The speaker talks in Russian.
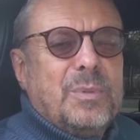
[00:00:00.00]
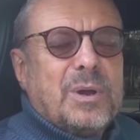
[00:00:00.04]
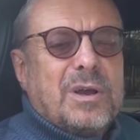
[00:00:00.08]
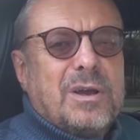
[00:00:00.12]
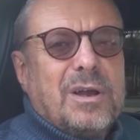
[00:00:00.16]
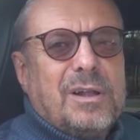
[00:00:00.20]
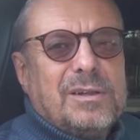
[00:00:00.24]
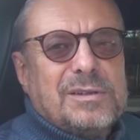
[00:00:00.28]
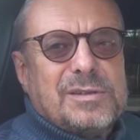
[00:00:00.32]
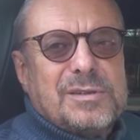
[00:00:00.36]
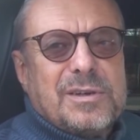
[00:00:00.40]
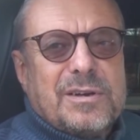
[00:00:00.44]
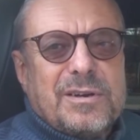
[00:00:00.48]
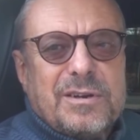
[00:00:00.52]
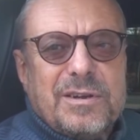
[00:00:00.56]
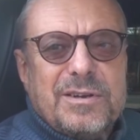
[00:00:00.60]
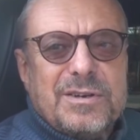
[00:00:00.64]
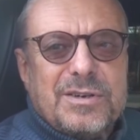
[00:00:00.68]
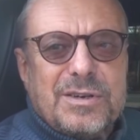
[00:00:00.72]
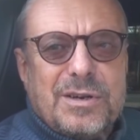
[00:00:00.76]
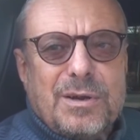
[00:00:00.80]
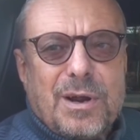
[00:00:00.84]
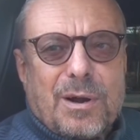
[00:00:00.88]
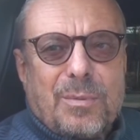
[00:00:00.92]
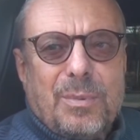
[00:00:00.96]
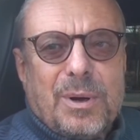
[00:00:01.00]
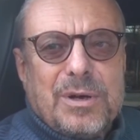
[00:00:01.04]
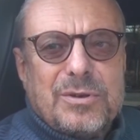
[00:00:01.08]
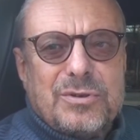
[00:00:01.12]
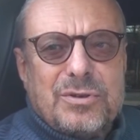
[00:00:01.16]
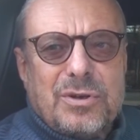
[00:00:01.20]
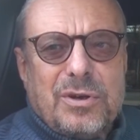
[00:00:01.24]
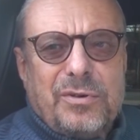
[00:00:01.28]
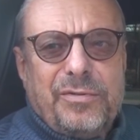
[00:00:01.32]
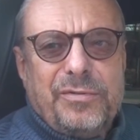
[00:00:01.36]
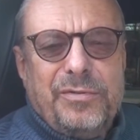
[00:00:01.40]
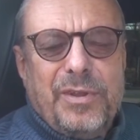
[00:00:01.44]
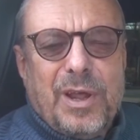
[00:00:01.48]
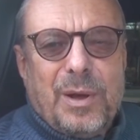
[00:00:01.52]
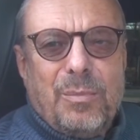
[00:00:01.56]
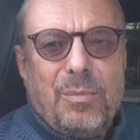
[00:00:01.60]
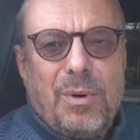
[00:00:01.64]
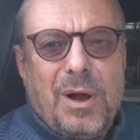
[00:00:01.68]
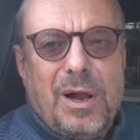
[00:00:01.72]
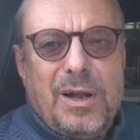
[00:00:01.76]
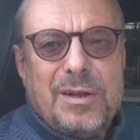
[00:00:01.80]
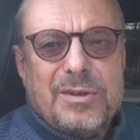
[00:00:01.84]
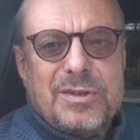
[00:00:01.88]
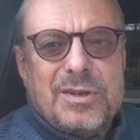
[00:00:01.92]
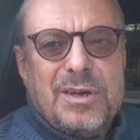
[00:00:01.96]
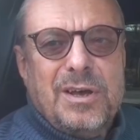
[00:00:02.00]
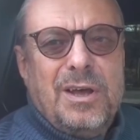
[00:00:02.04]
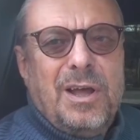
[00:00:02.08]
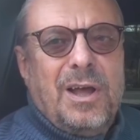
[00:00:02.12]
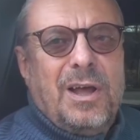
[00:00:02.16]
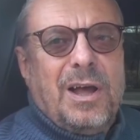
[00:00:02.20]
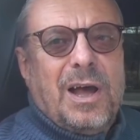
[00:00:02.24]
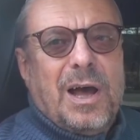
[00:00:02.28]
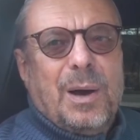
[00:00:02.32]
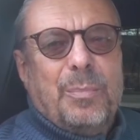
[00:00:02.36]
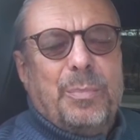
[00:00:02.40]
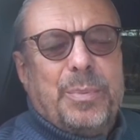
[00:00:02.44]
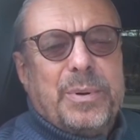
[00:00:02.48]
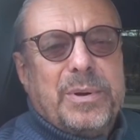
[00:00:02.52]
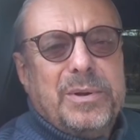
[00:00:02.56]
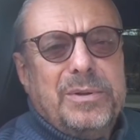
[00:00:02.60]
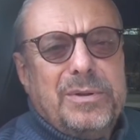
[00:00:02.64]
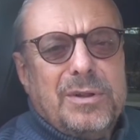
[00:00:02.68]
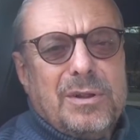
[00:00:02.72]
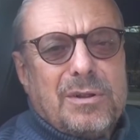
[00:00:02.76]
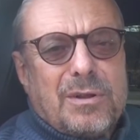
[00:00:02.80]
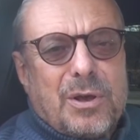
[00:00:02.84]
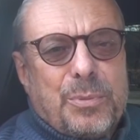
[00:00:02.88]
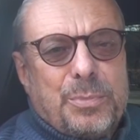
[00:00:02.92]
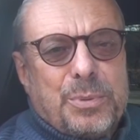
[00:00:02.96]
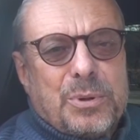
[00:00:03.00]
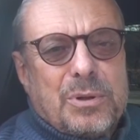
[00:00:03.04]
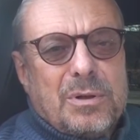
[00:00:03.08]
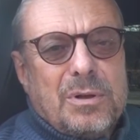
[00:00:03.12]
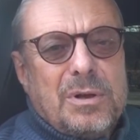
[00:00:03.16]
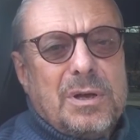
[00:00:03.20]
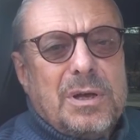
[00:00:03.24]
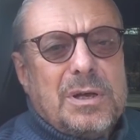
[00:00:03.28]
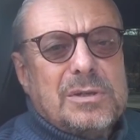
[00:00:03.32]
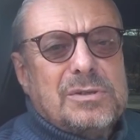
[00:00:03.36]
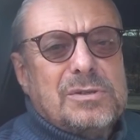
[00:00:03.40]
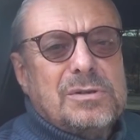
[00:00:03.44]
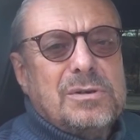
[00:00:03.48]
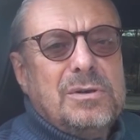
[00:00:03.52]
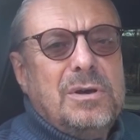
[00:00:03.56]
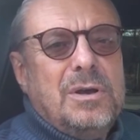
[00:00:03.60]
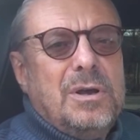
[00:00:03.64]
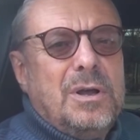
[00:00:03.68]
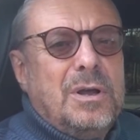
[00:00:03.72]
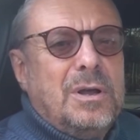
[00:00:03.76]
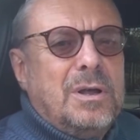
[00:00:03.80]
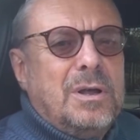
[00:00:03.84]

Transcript: Михаил Сергеевич Горбачев на Мальте, а принял капитуляцию